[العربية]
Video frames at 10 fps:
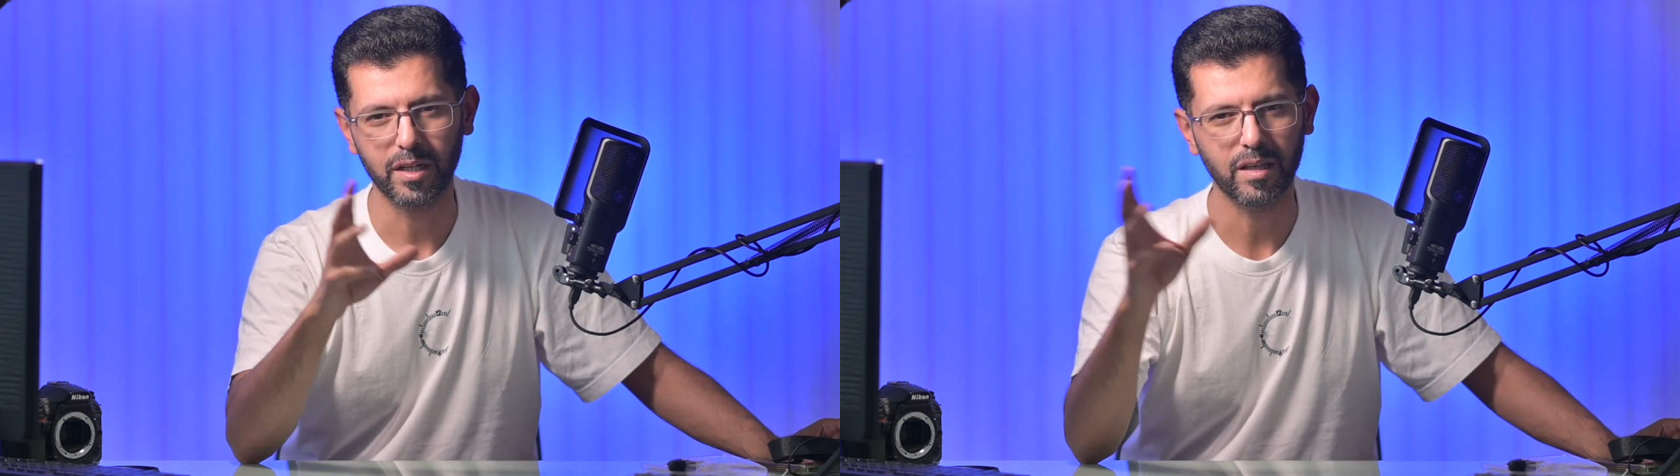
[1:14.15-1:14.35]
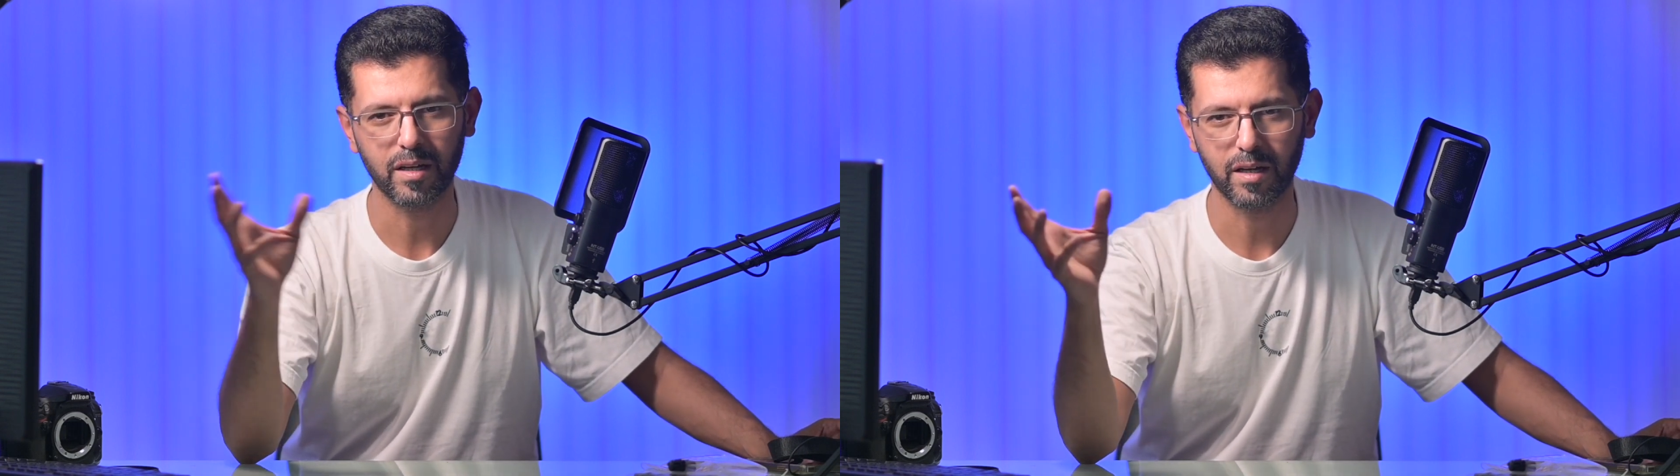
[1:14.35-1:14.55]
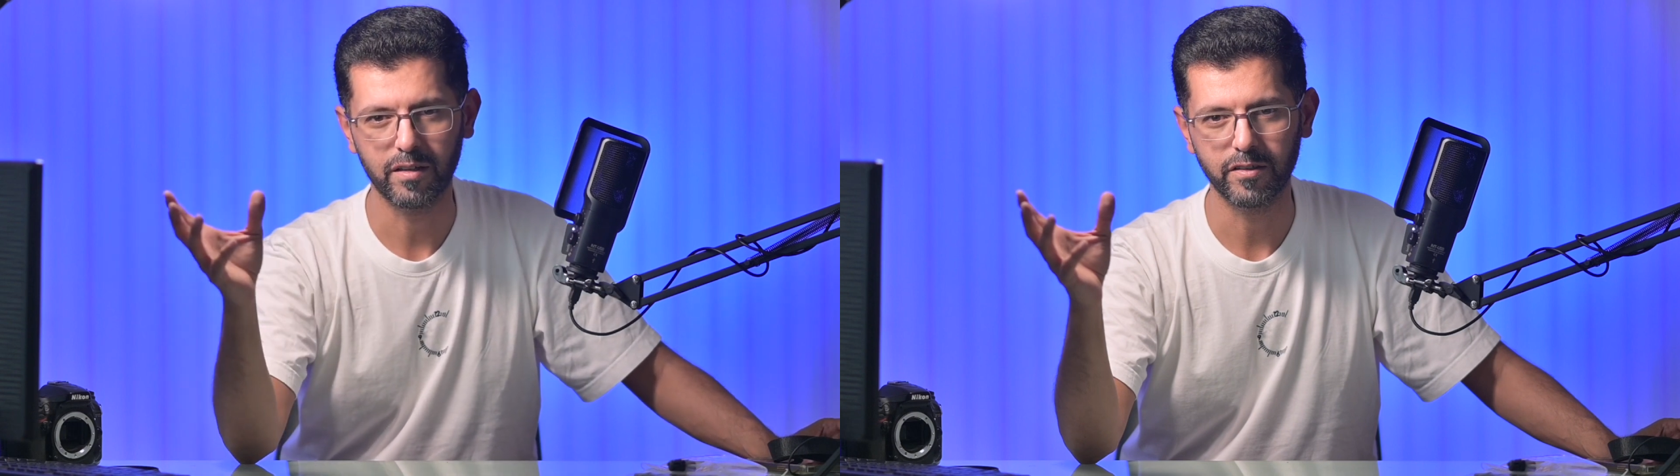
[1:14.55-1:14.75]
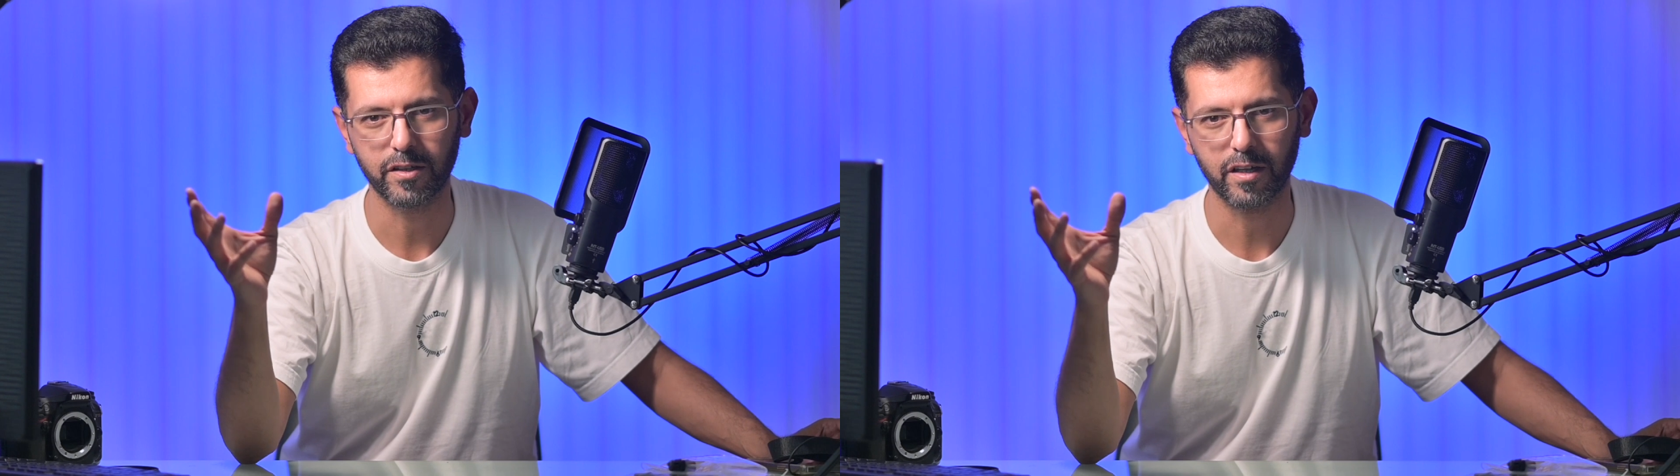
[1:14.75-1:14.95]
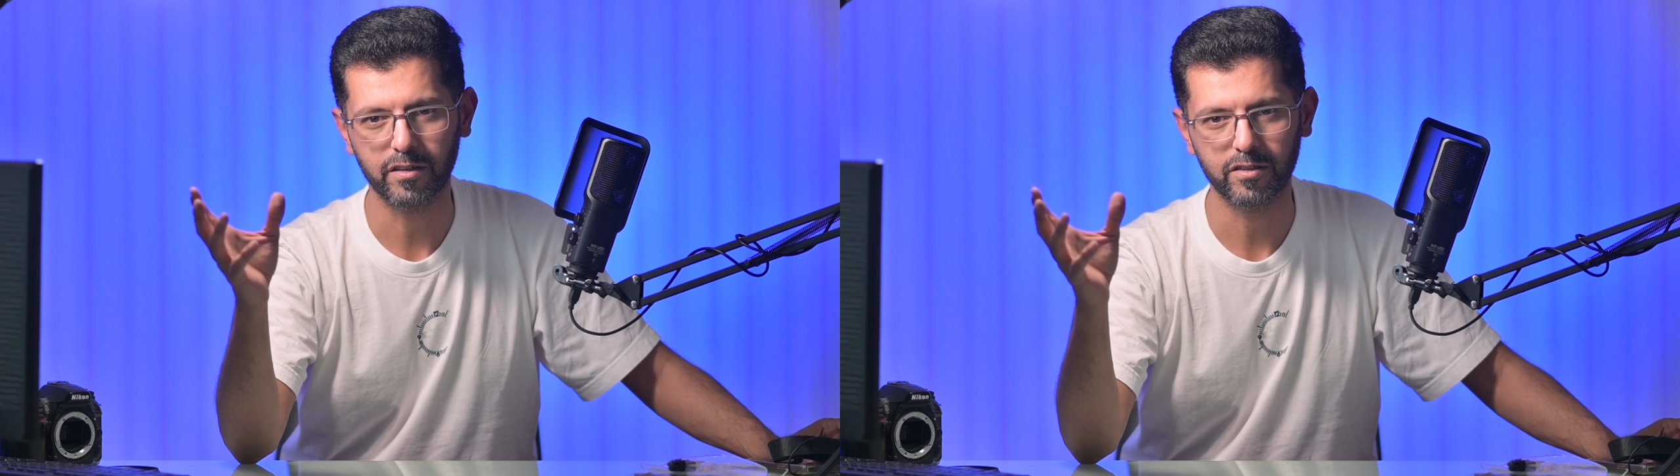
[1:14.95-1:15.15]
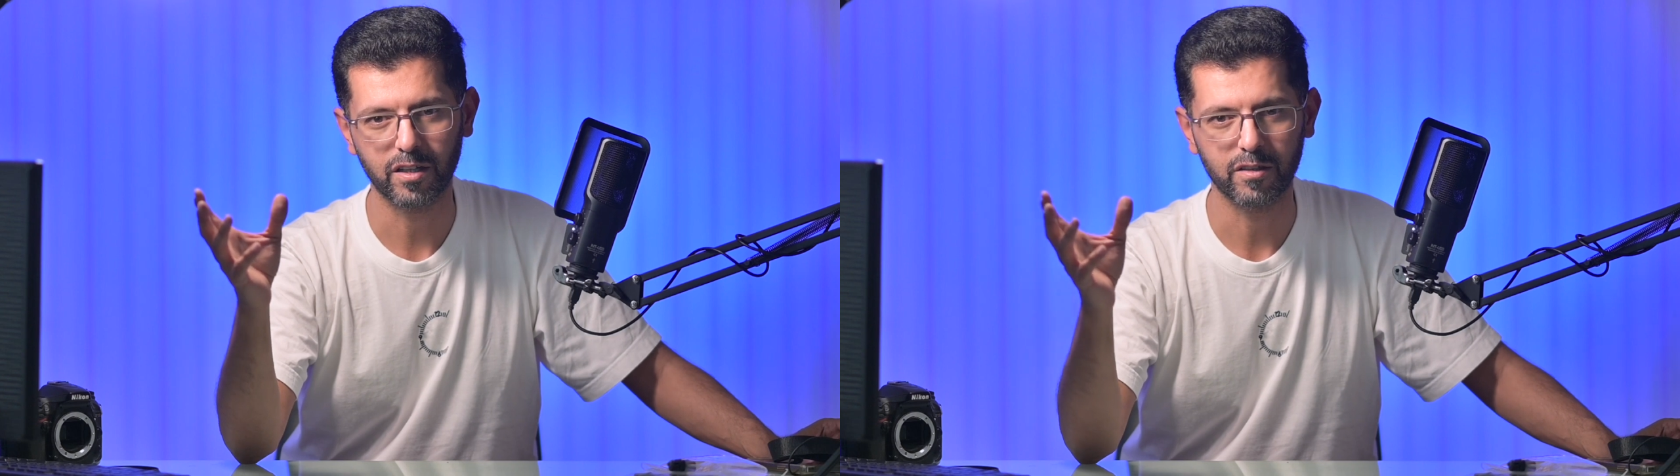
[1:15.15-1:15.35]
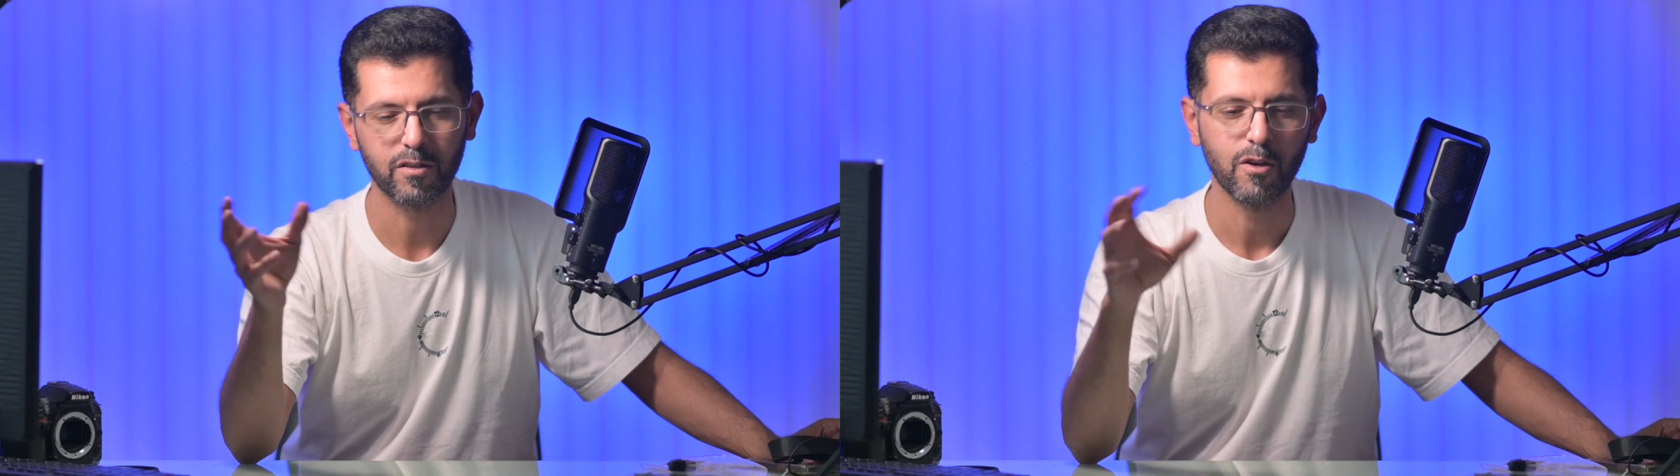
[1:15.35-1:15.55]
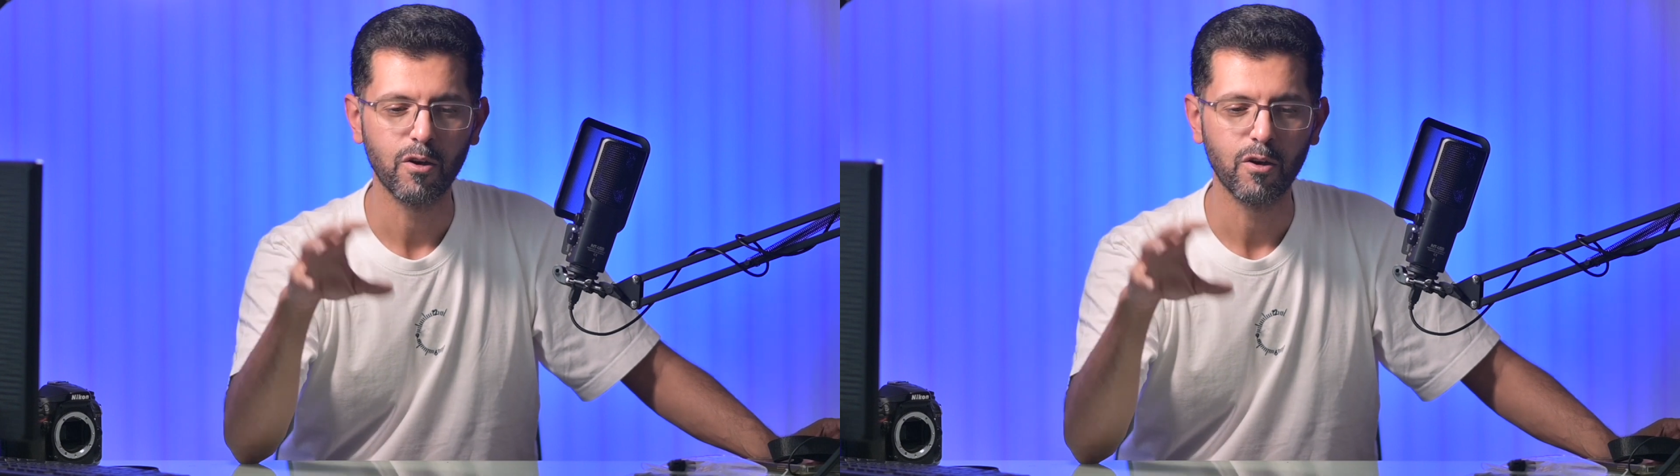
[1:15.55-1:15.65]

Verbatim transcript: إذا كان عندك عدسات